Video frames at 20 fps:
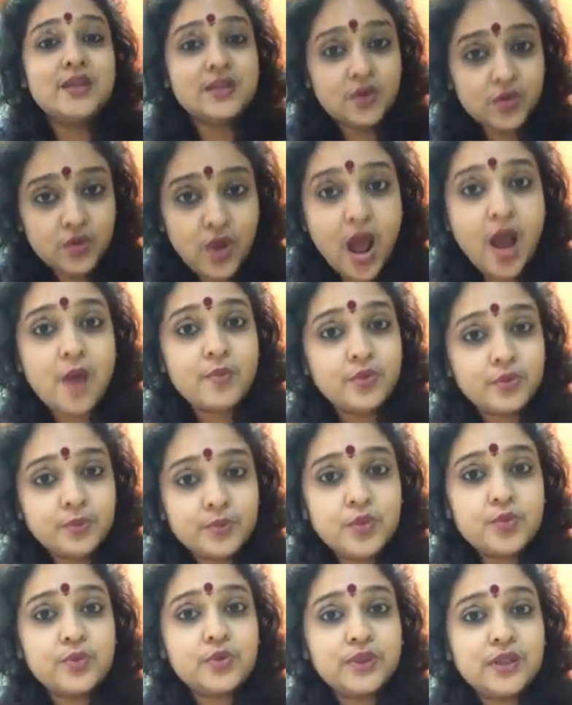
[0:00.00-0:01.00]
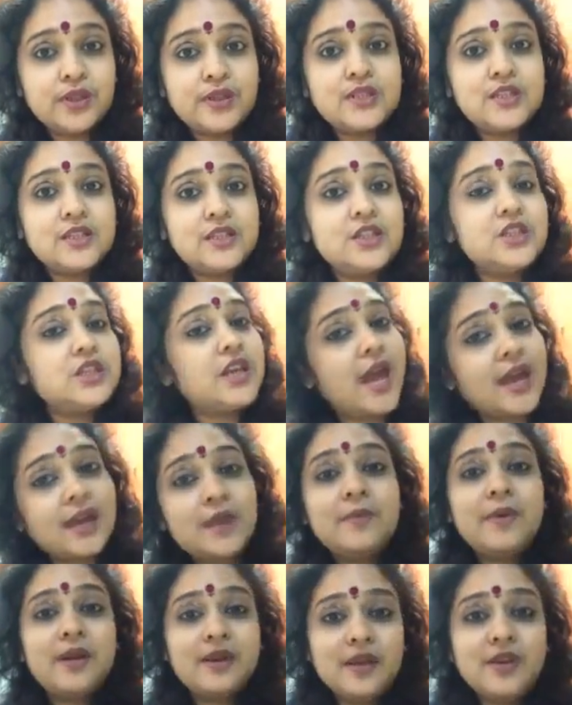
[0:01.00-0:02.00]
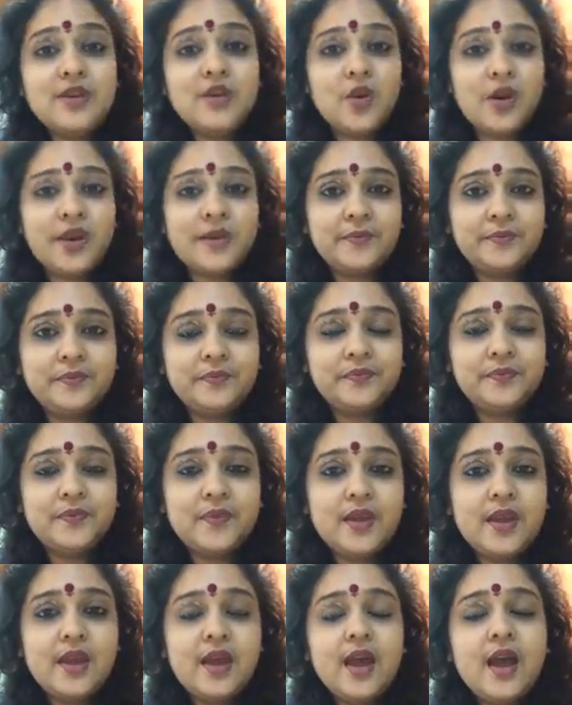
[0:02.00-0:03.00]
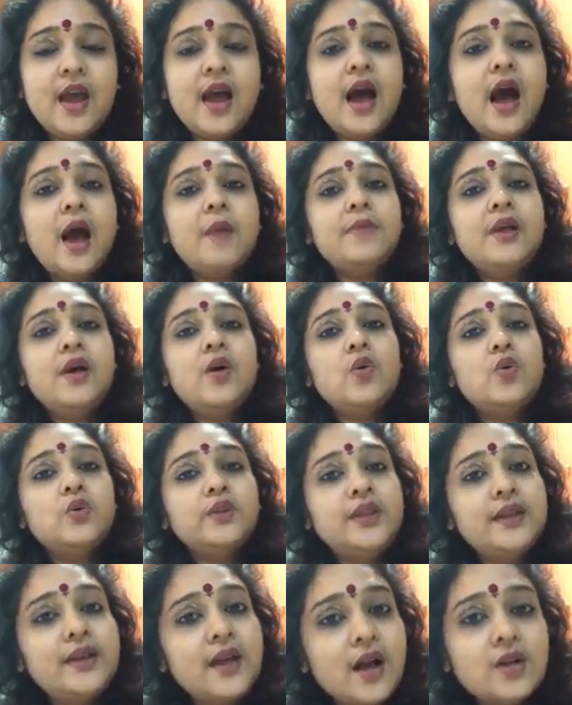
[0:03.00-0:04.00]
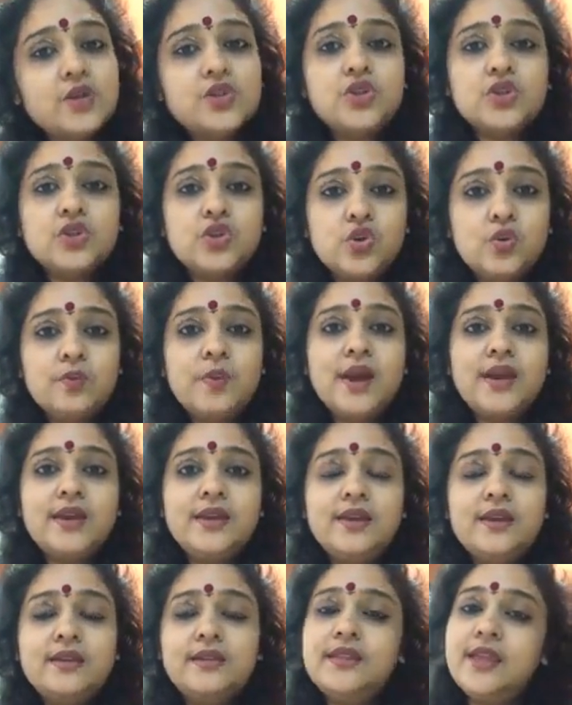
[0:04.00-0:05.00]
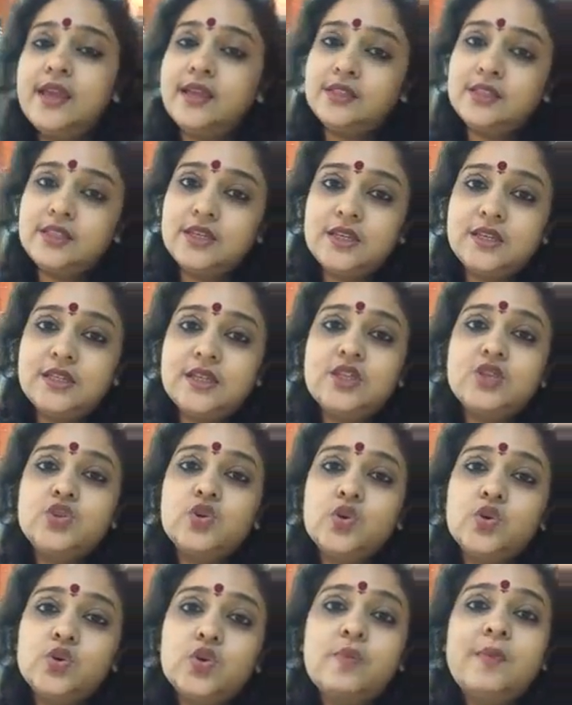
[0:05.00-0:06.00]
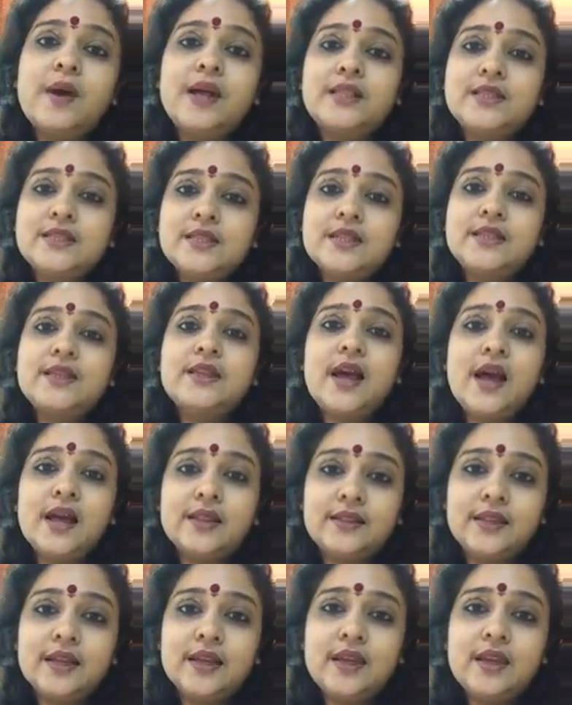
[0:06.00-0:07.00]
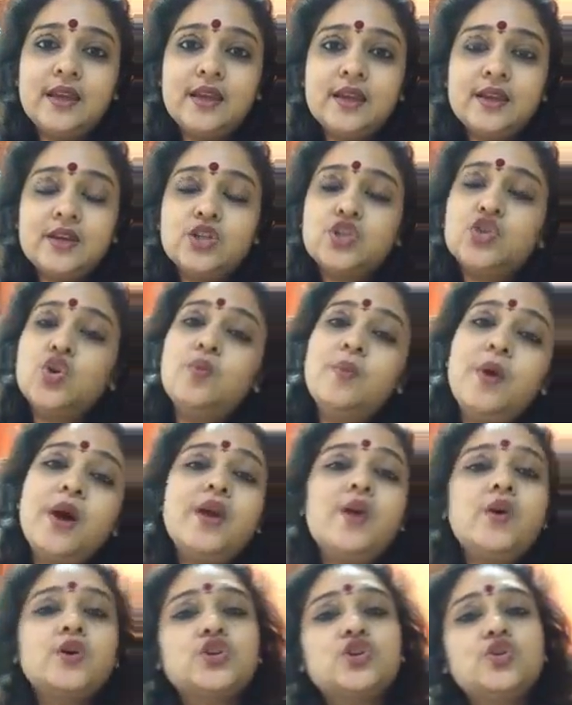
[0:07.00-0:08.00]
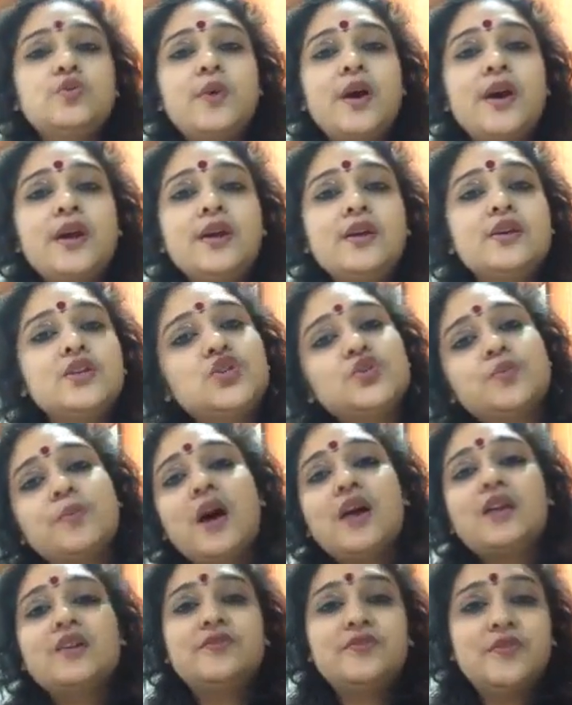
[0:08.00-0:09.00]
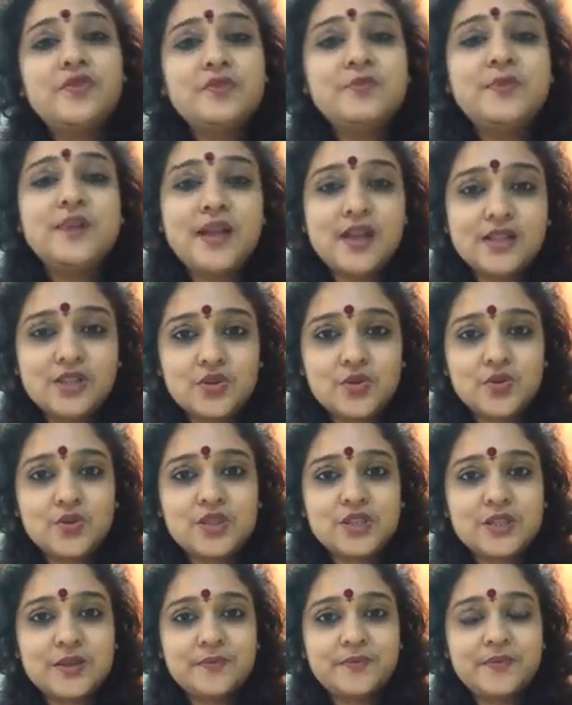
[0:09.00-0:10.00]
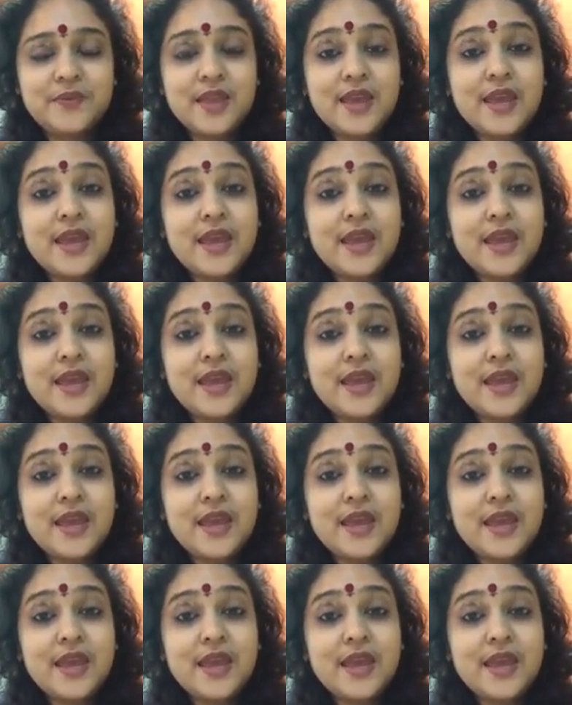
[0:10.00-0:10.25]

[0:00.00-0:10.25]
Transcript: এটা ওর আমোদ প্রমোদের জিনিস একেবারেই নয় আমরা অধিকাংশ সময়ই দেখছি যে ছোট বাচ্চাদের হাতে সময় অসময় স্মার্টফোন বিরাজ করছে